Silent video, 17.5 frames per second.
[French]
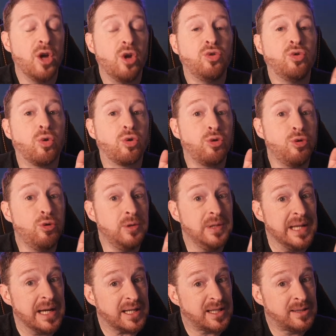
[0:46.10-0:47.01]
Donc
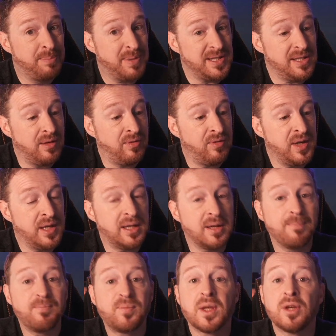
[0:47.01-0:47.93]
une IA
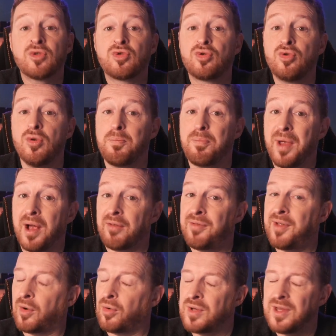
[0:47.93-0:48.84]
spécifique super
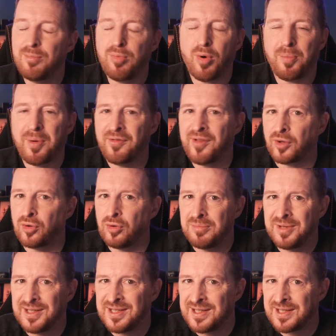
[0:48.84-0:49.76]
verrouillé pour pas faire de
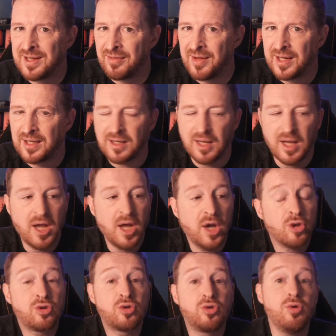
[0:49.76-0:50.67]
bêtises avec,
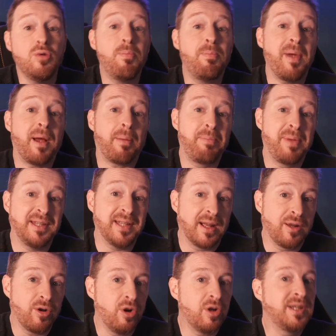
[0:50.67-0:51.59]
super
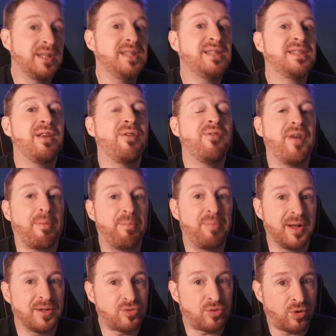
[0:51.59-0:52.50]
pédagogue qui sait faire
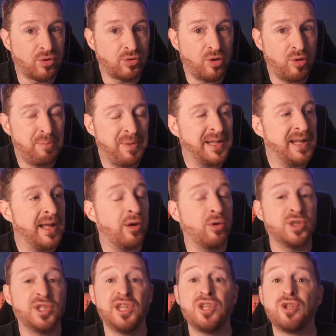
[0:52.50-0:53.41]
plein de trucs de
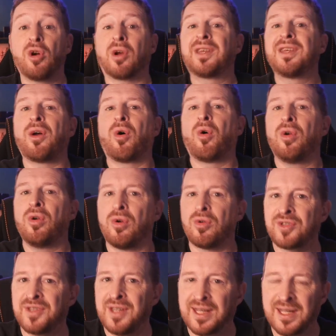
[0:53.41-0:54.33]
pédagogie, genre qui
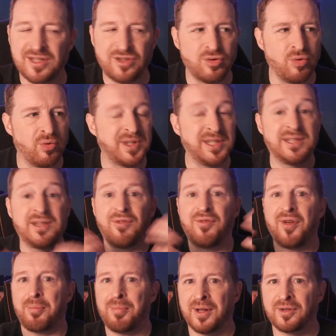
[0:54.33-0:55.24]
relance des questions, qui sait
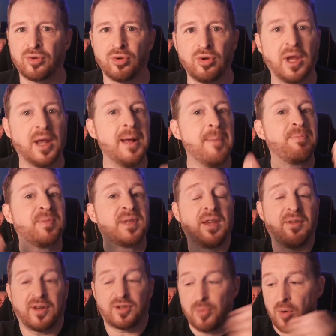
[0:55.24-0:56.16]
faire plein de trucs,
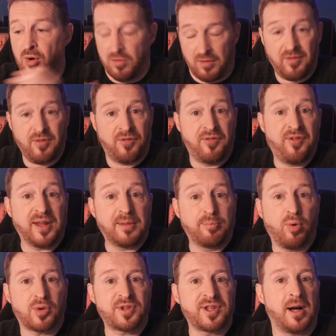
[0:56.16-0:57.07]
qui est vachement fait
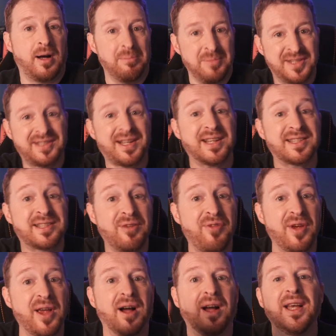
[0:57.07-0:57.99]
pour ça. Mistral sait
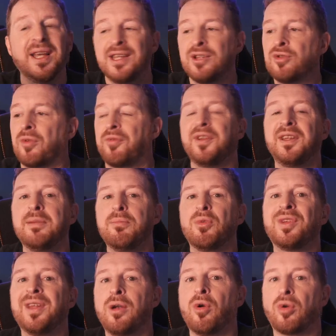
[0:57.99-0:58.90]
faire. Ils ont fait des
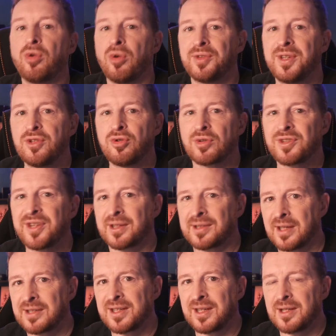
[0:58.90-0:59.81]
modèles orientés sur
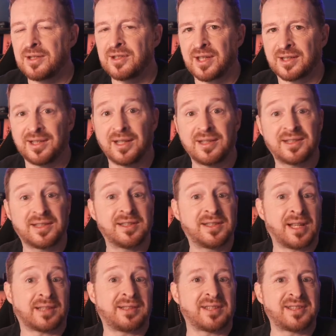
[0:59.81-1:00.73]
certains,
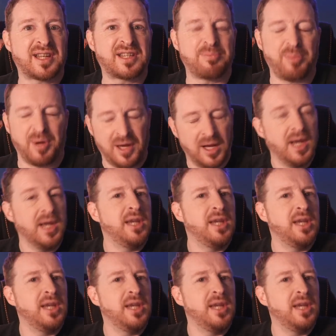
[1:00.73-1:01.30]
certains aspects.